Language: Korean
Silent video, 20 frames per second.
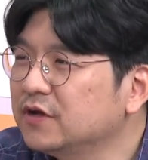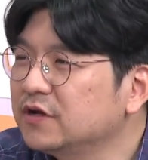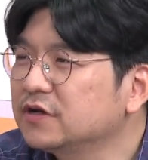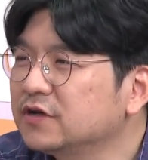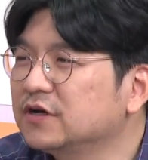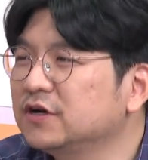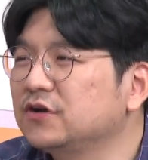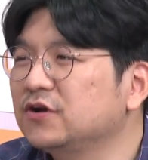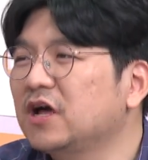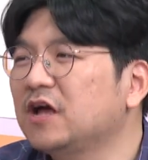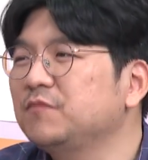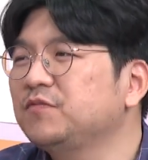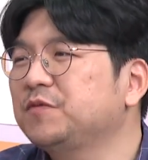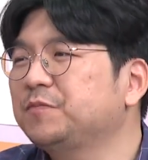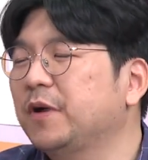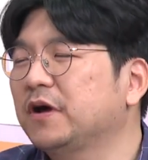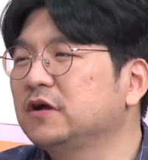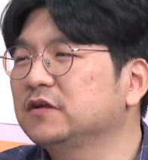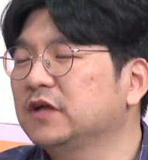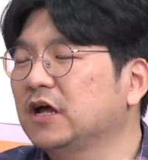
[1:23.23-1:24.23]
그러한
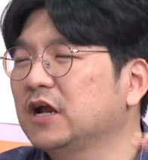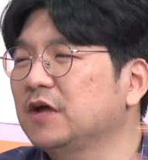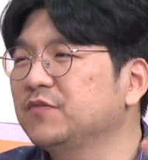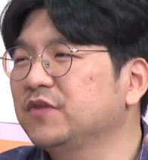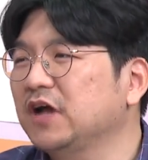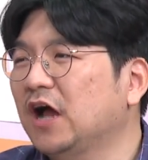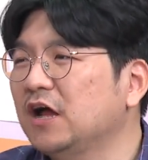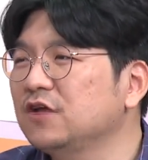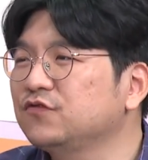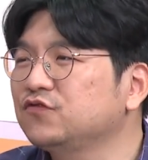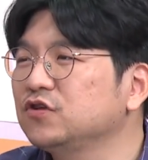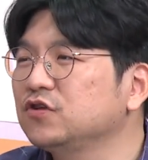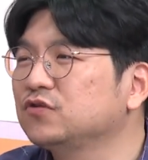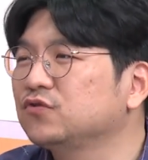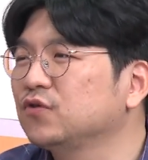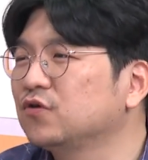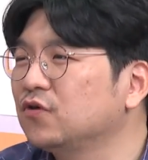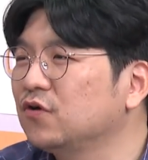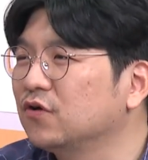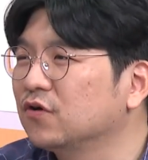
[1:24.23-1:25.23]
비판을 사람들이 할 수
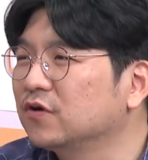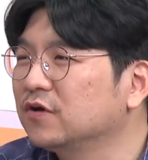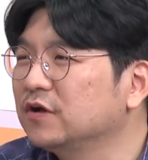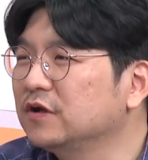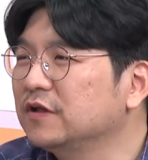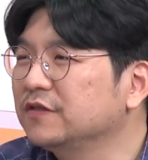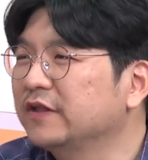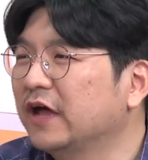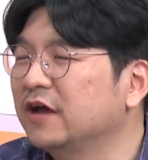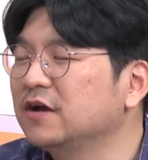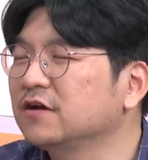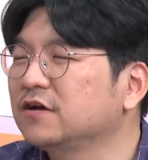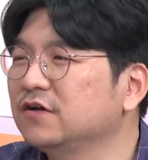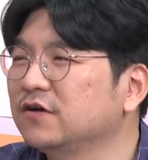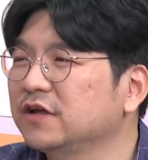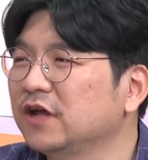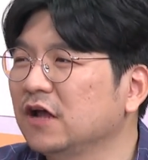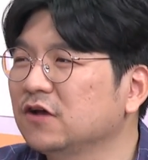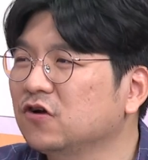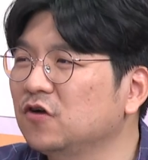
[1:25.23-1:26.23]
있도록 나는
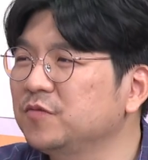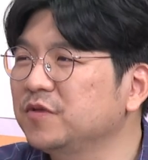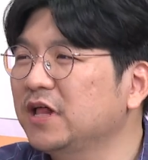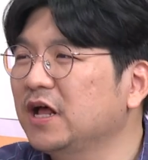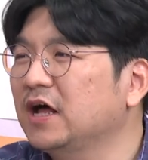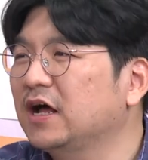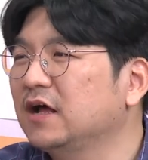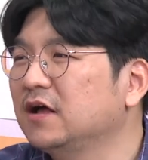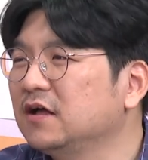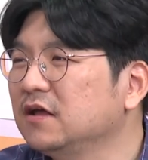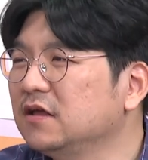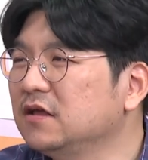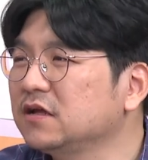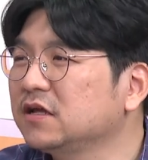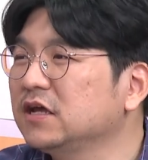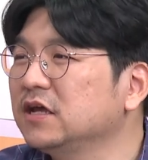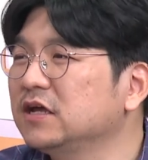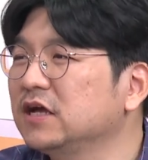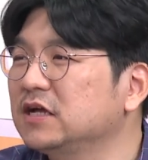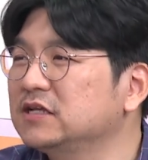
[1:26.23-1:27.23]
그렇게 할 겁니다
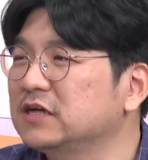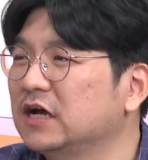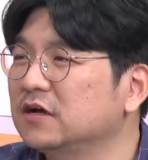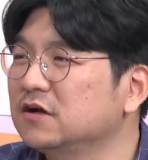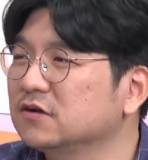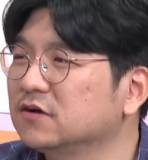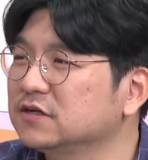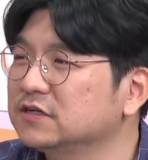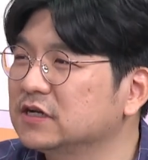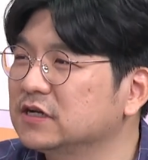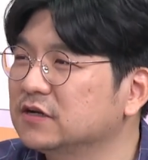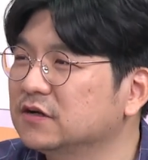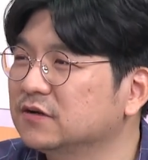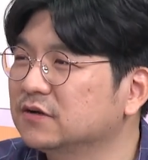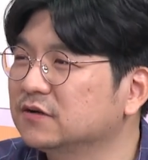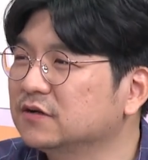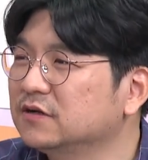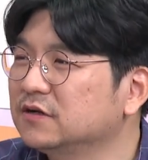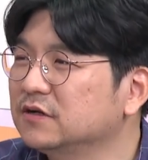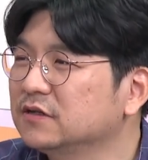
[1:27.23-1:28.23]
이렇게 얘기하지 않을
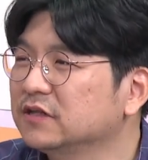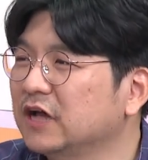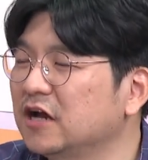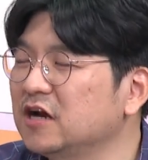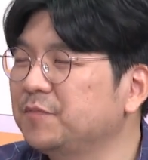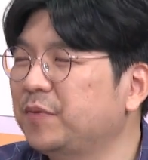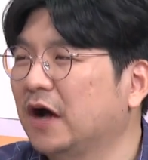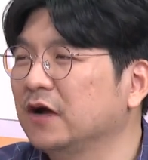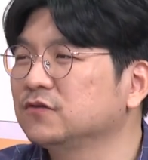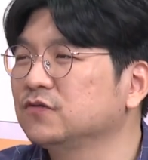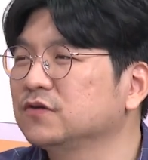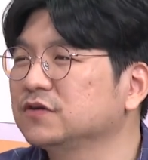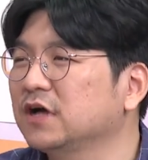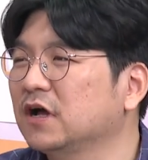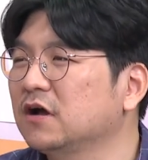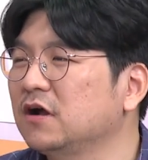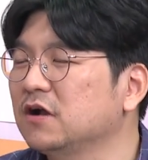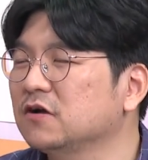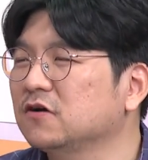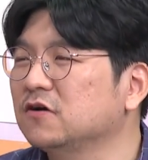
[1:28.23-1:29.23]
거잖아요. 나는
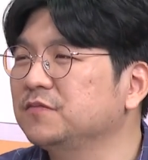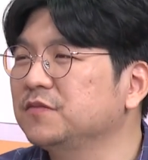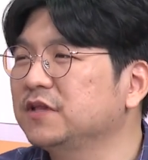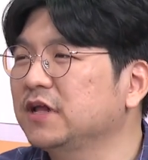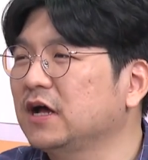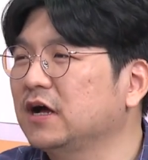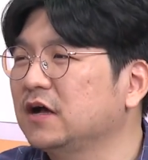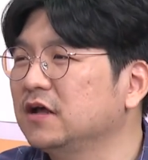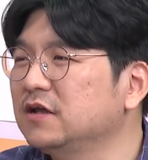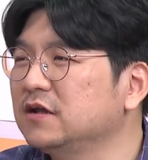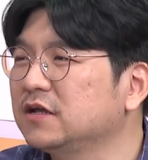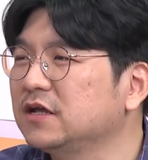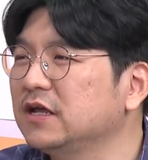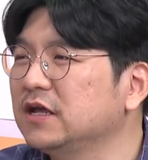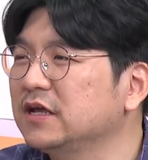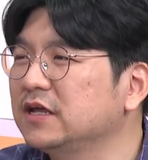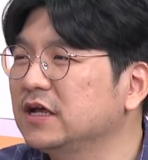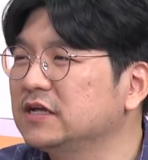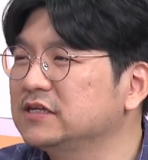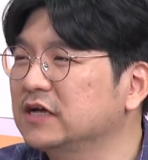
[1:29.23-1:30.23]
방송장을 할 겁니다. 이렇게
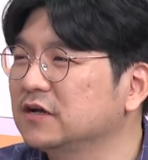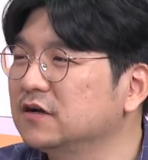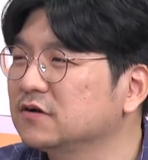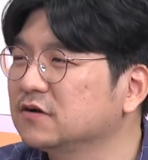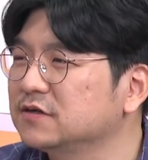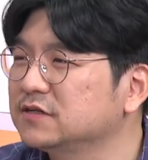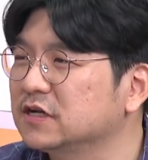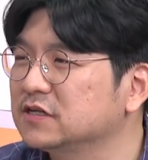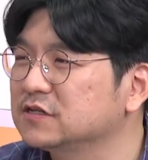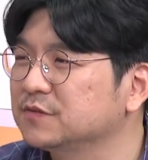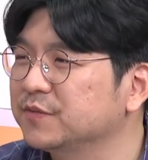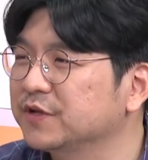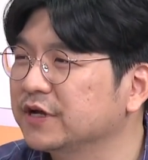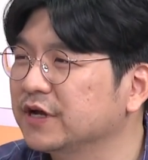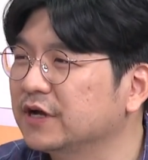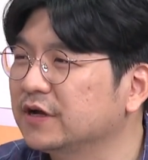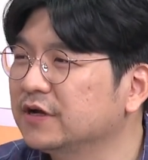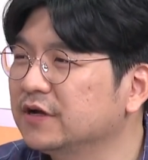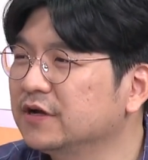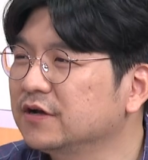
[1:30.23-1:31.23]
얘기하지 않을 거지
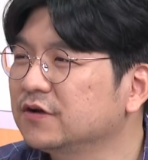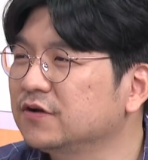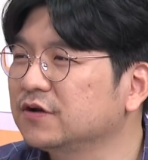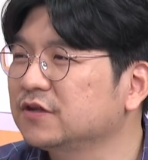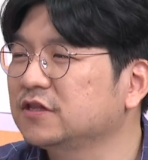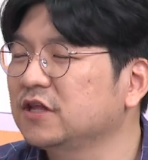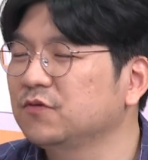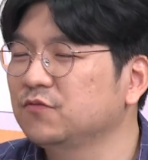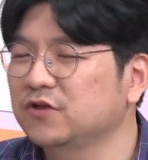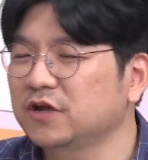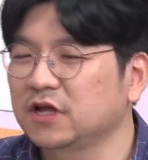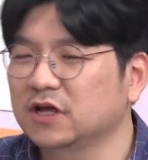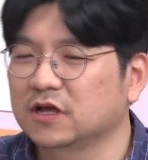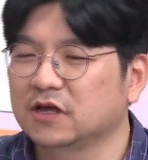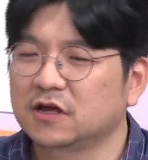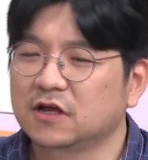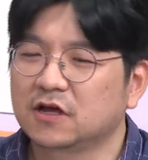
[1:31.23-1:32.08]
않습니까? 그렇기 때문에